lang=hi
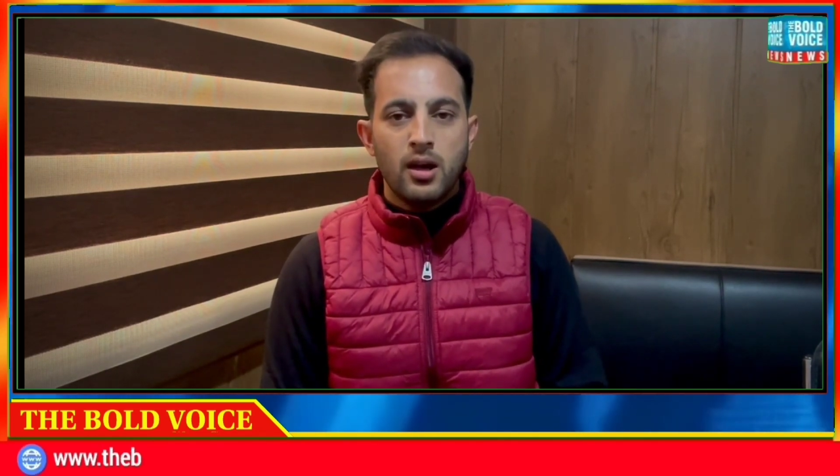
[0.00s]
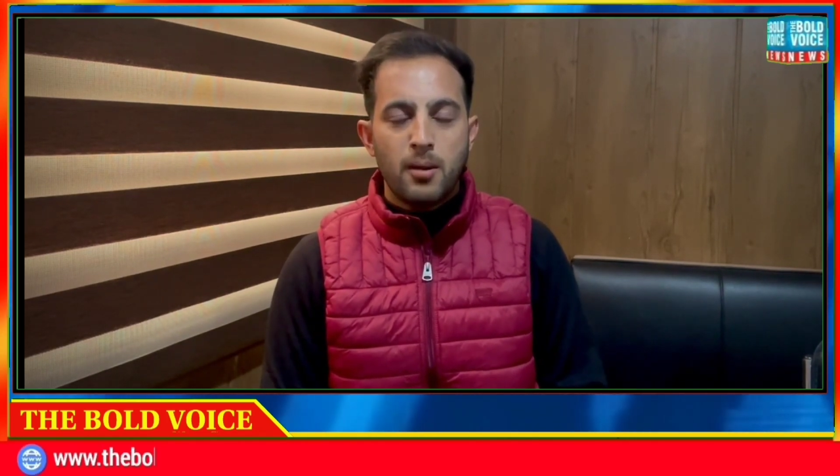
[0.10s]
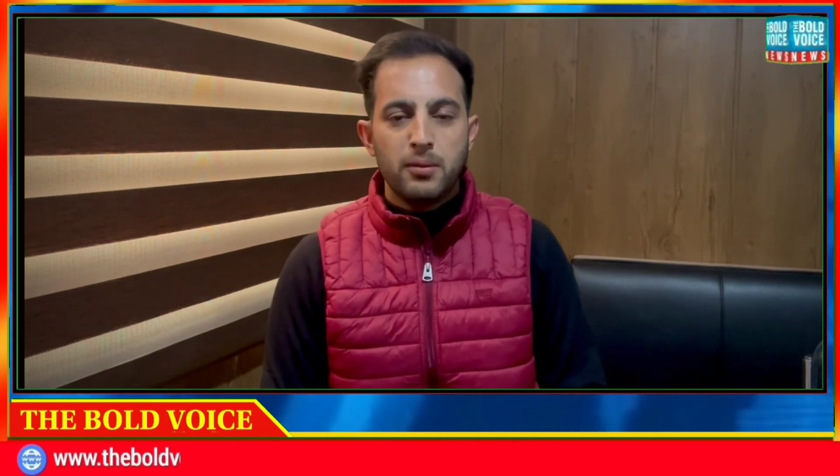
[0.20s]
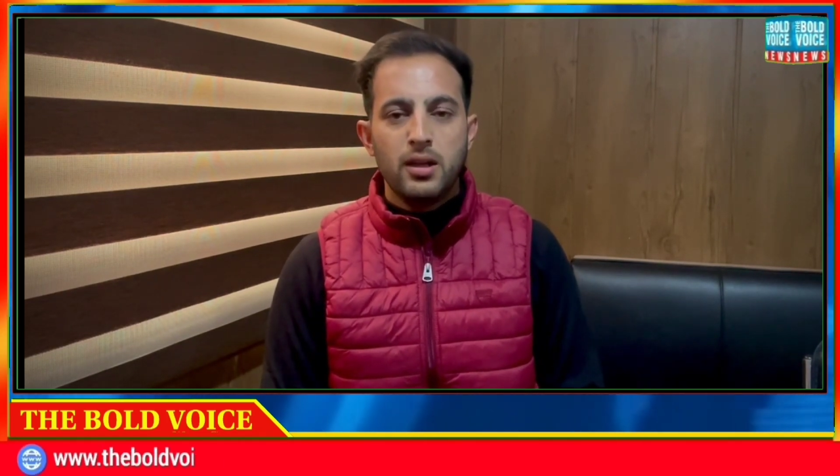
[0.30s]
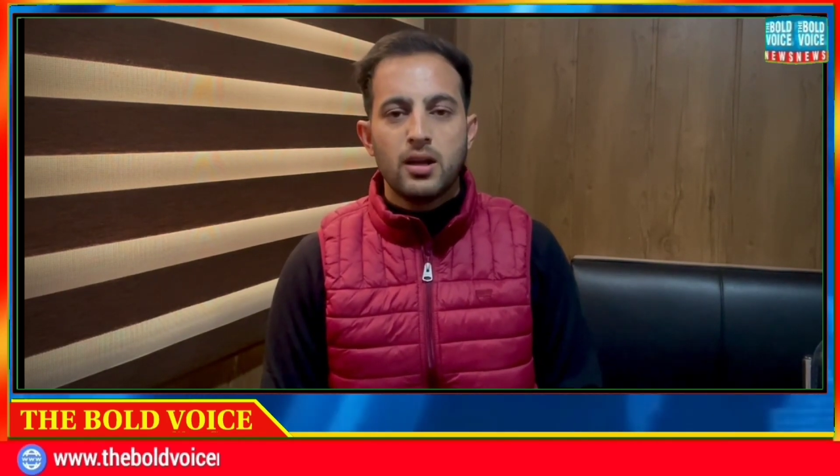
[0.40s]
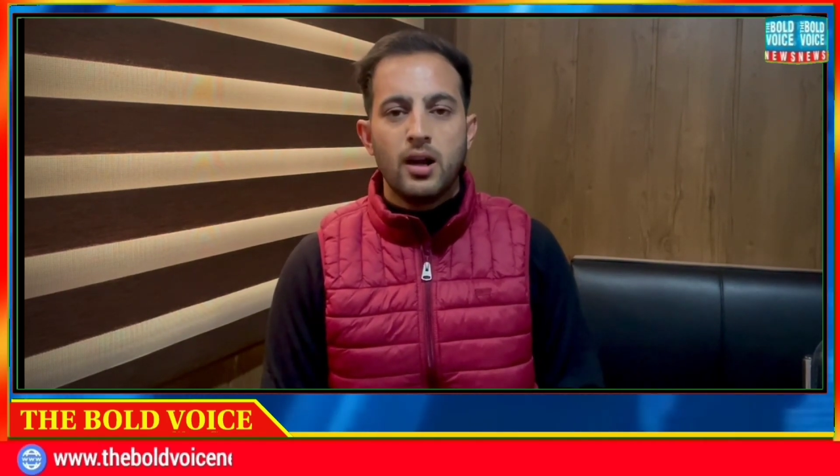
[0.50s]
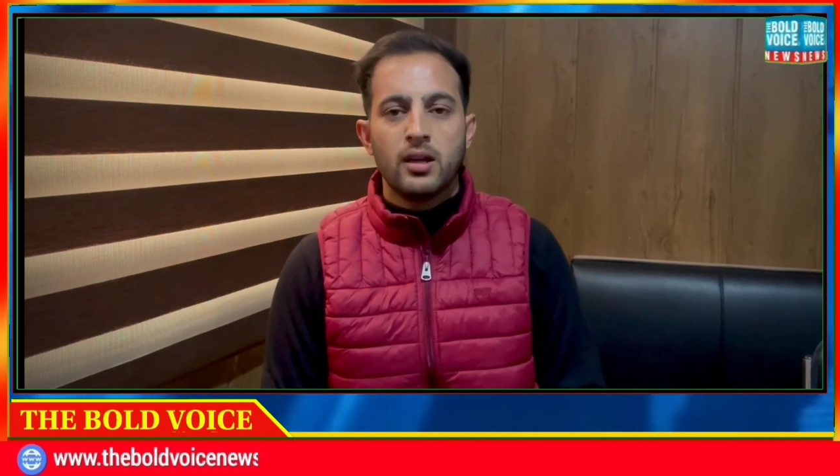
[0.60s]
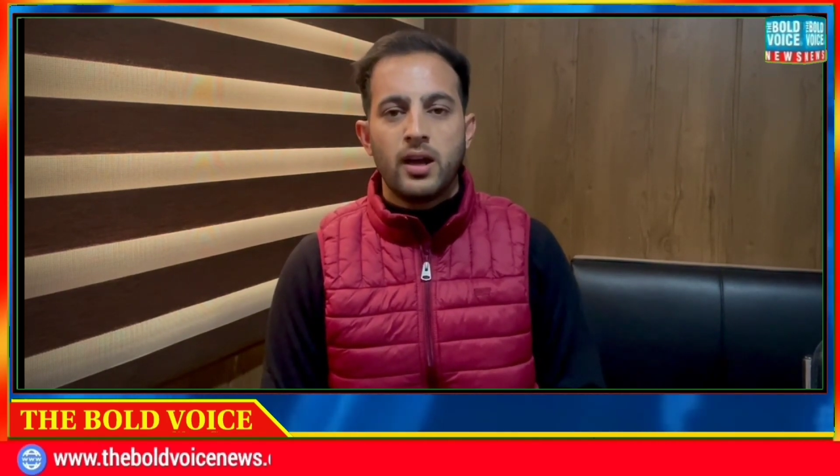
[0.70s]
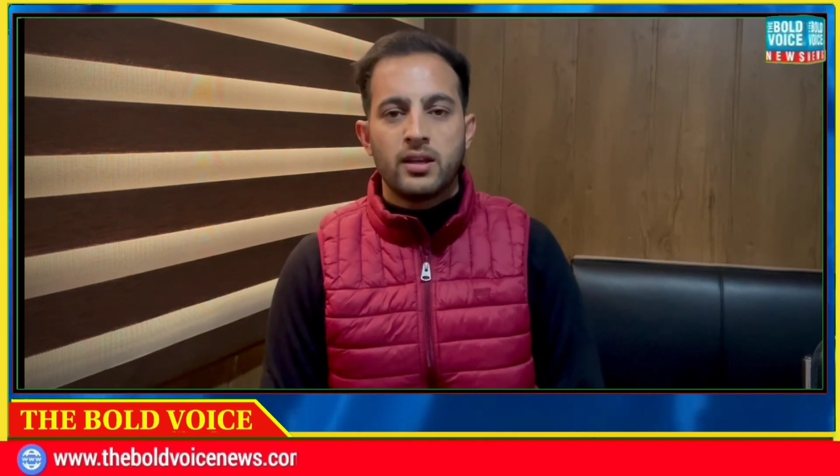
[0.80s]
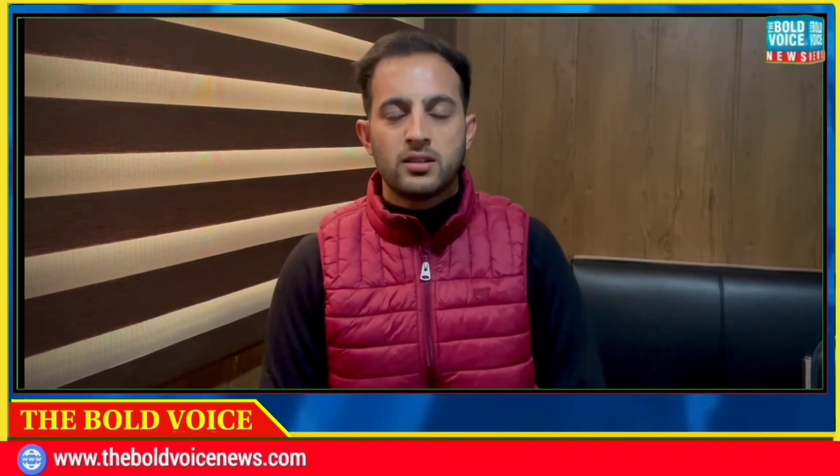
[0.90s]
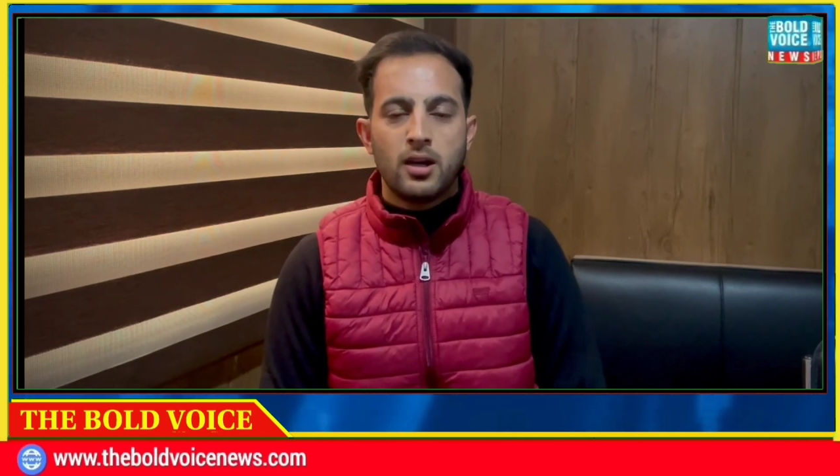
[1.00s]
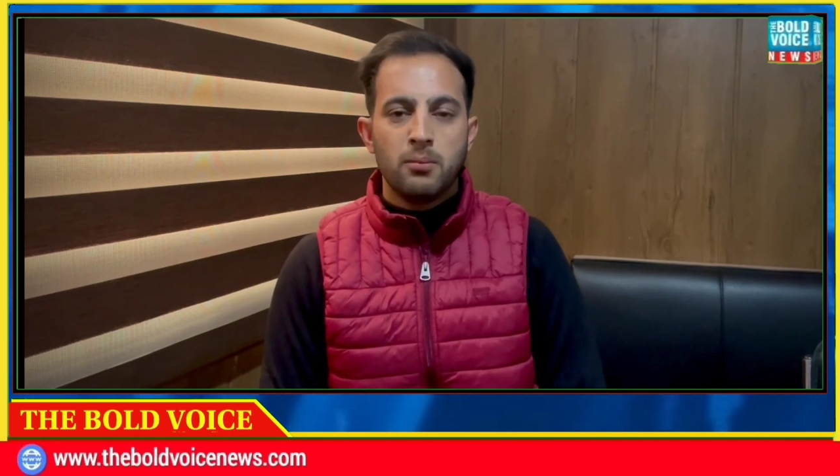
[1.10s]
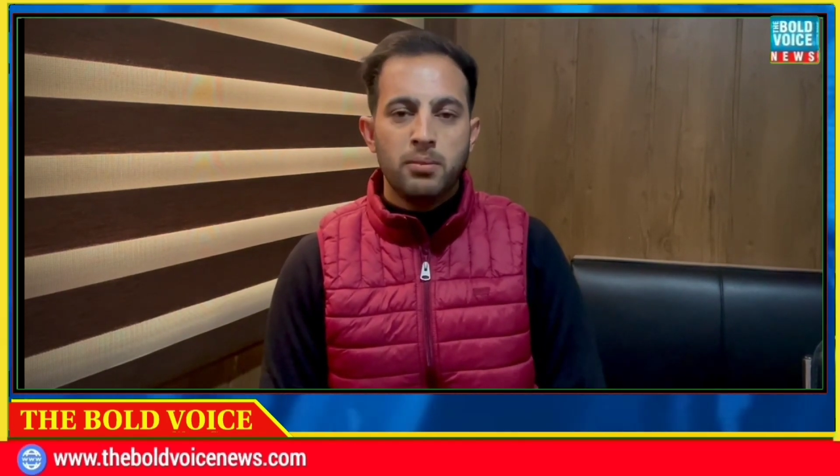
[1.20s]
अपनी ही गाड़ी का एक्सीडेंट